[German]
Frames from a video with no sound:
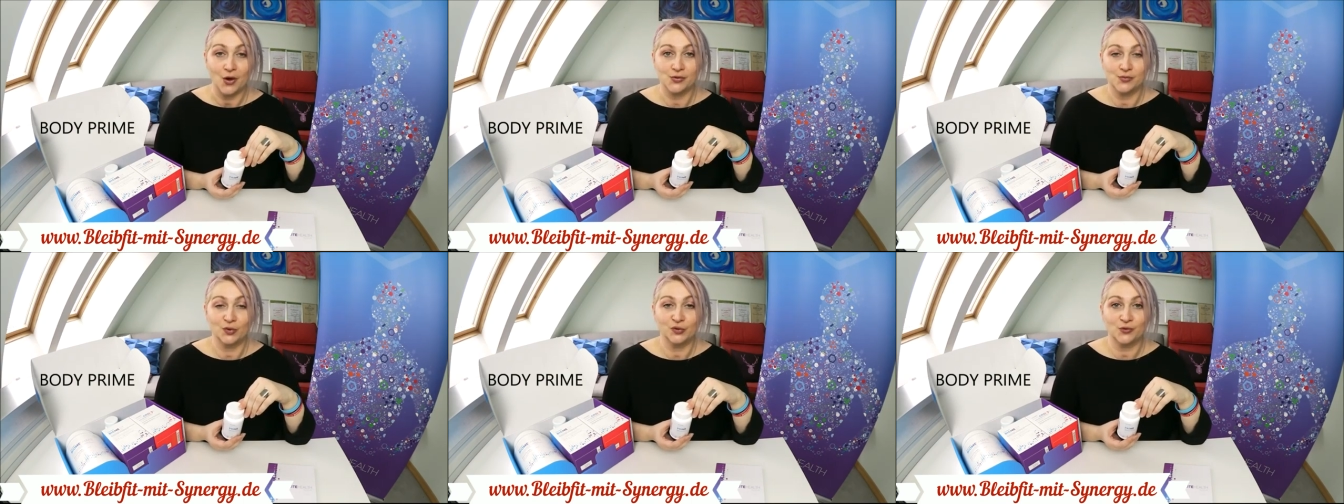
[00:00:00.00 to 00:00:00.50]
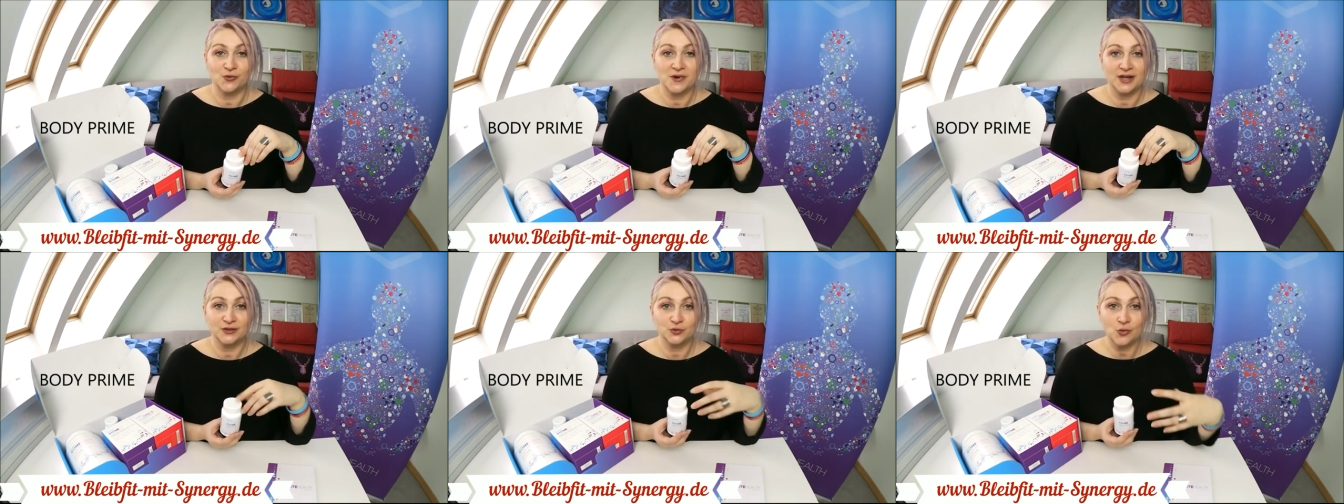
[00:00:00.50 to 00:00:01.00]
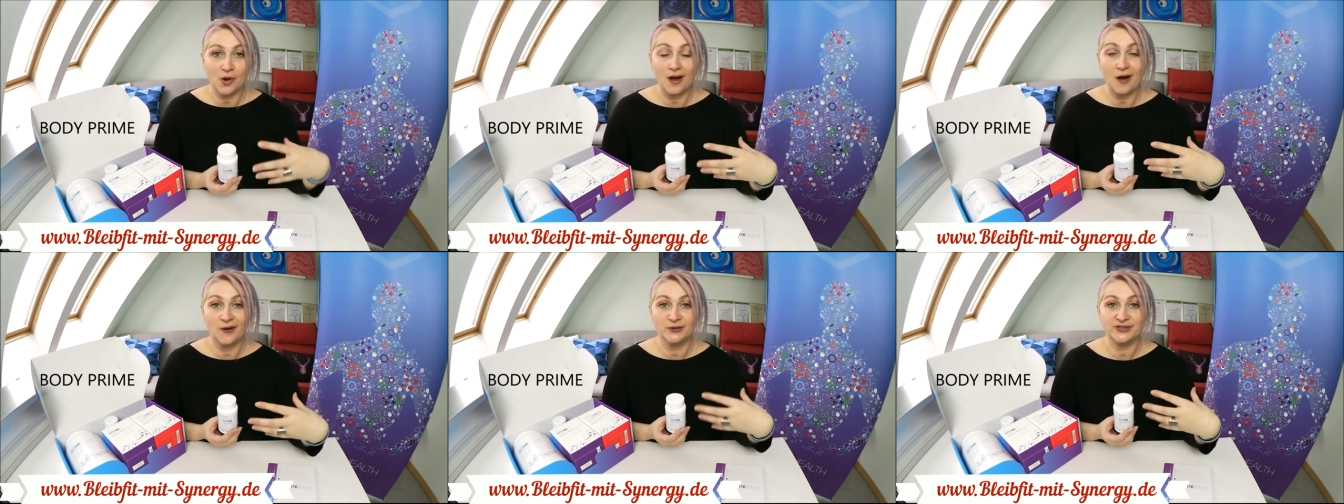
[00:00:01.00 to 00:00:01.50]
Und
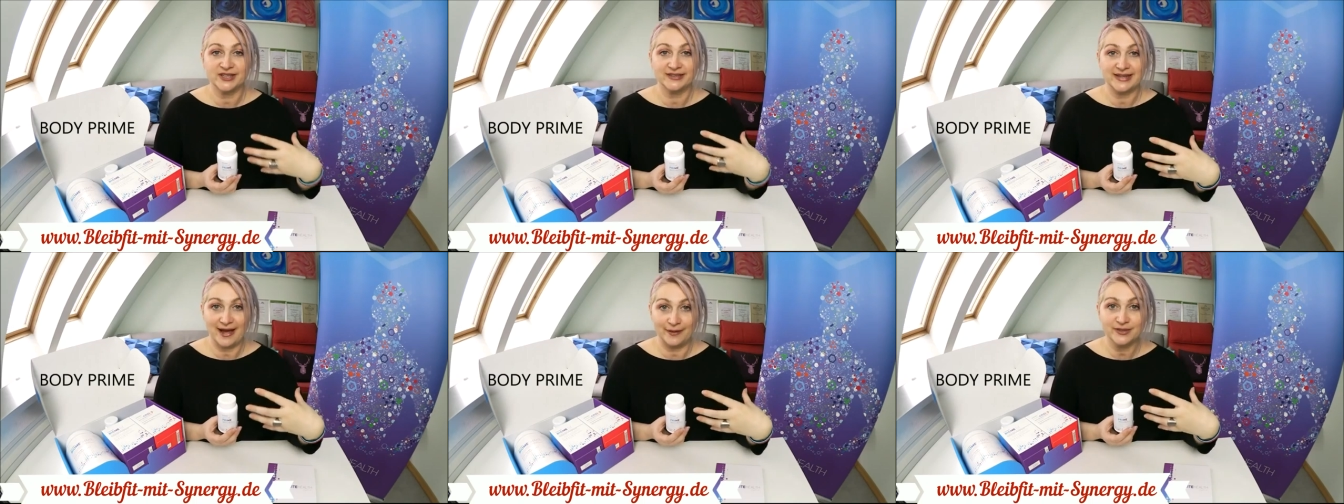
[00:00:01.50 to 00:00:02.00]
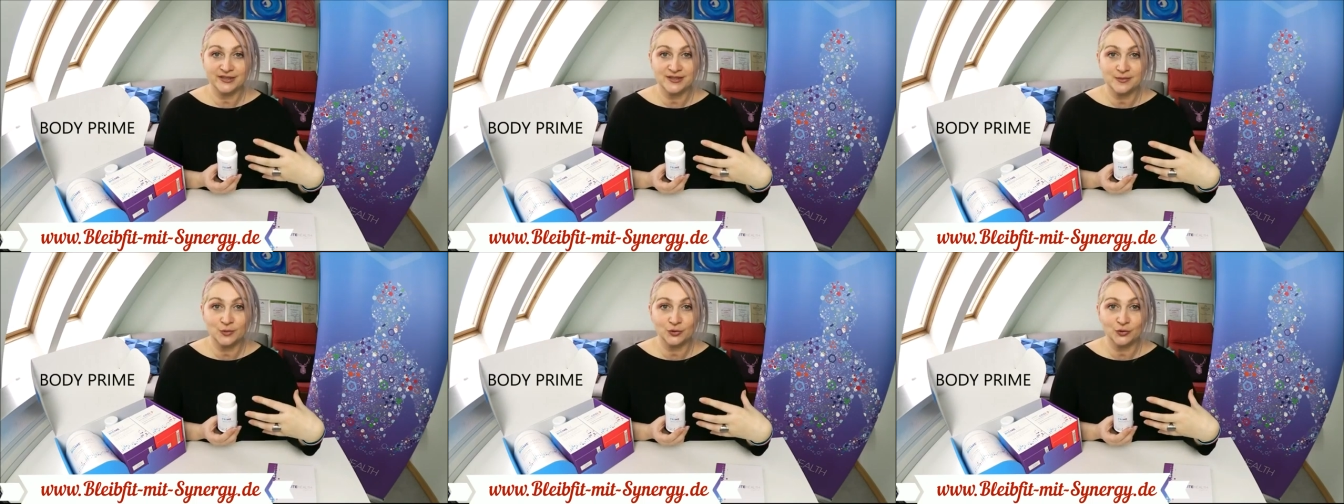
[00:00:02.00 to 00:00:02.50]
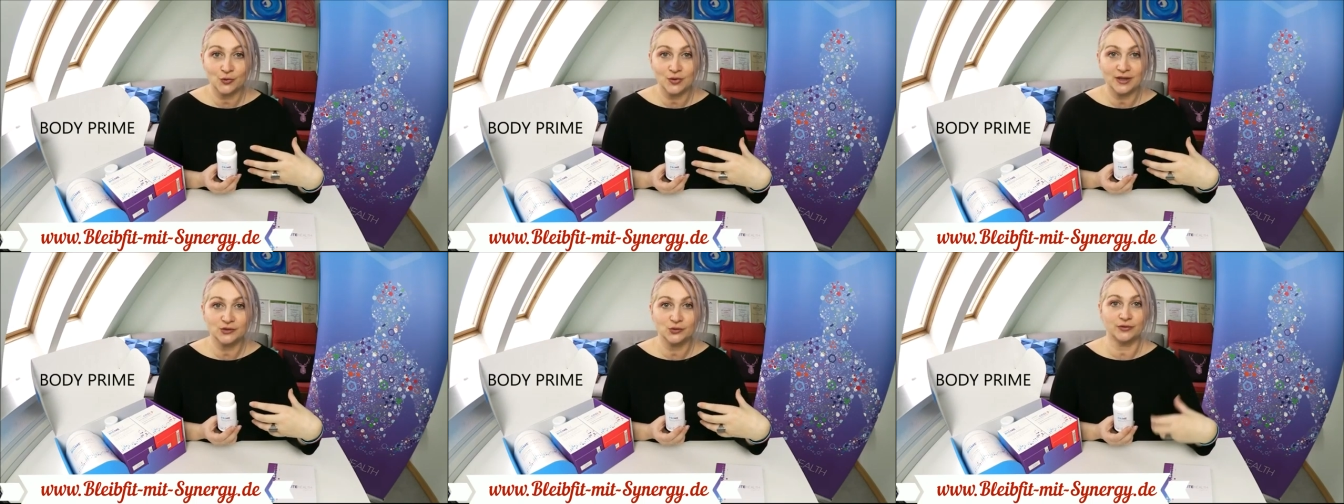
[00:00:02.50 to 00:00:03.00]
Muskulatur, auch unser Darm ist eine
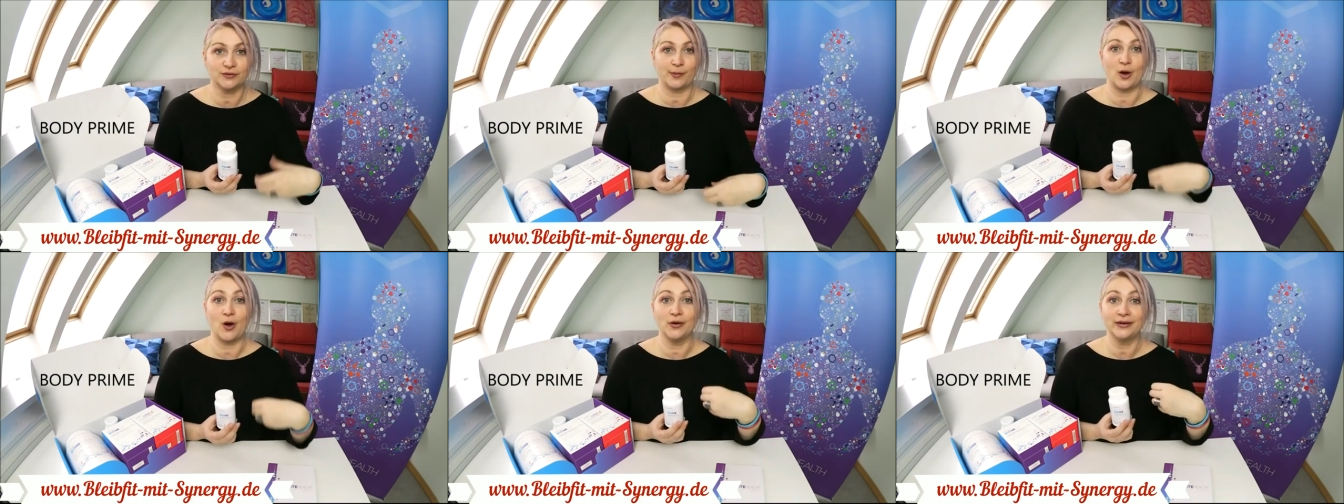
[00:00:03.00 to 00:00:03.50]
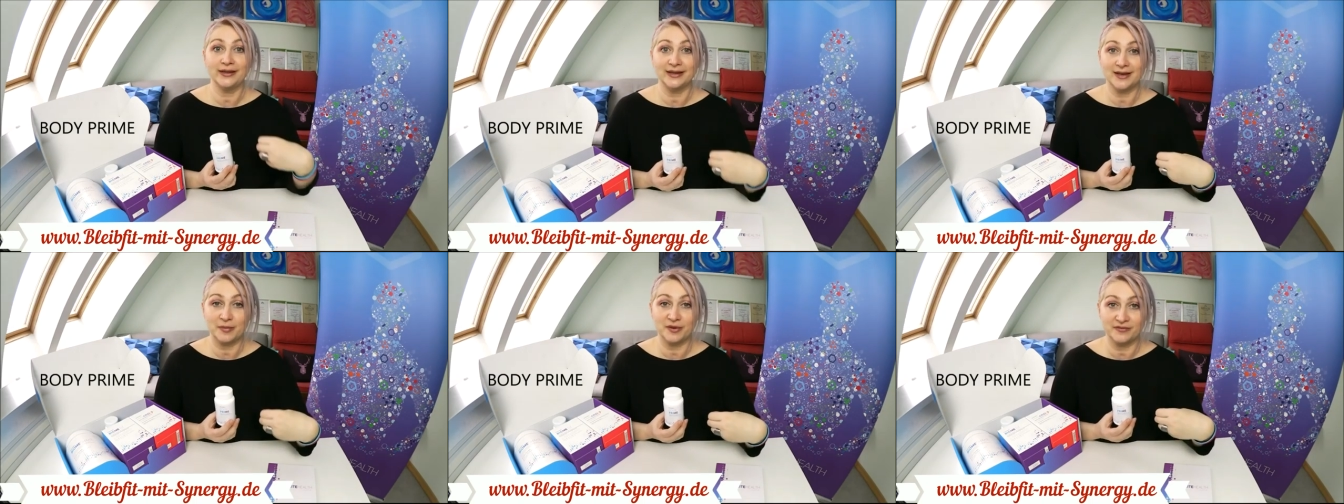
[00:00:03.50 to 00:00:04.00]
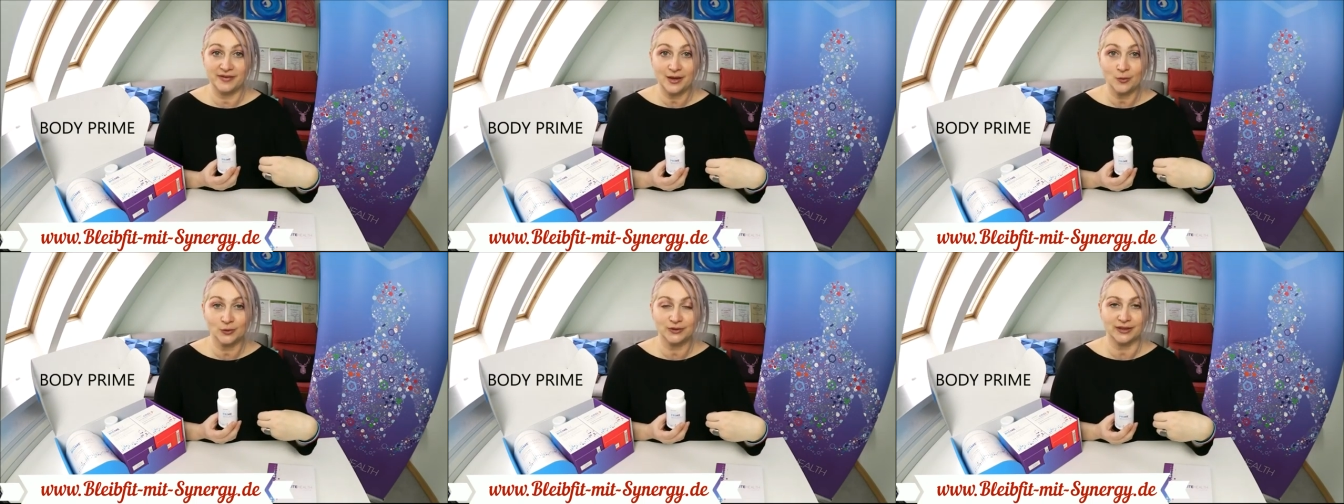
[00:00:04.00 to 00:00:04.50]
Muskulatur und wir brauchen hier ja
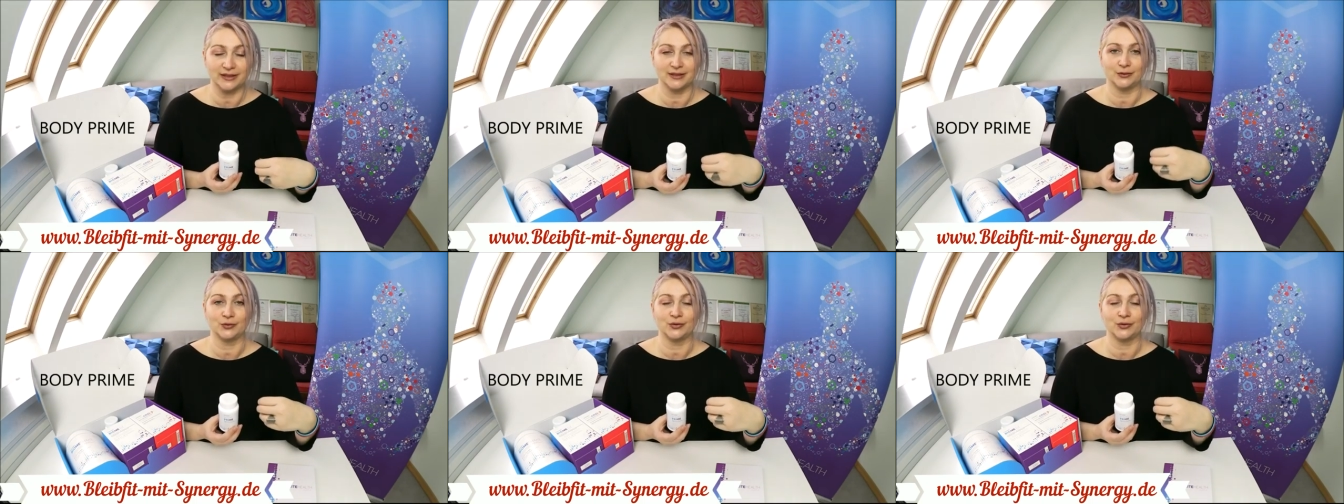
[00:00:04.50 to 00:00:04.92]
Bewegung drinnen.